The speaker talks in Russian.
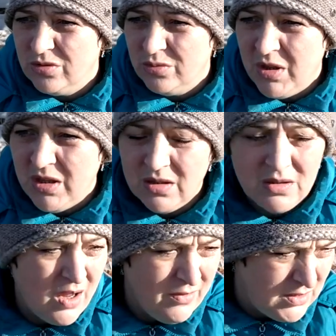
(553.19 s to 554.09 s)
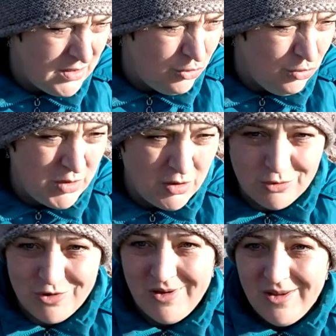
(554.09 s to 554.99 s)
но мне не нравится, что мне
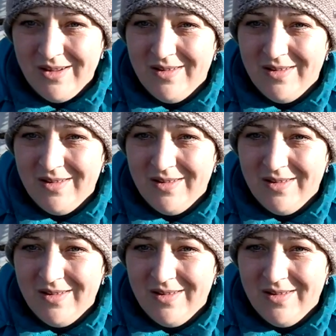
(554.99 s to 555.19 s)
нужно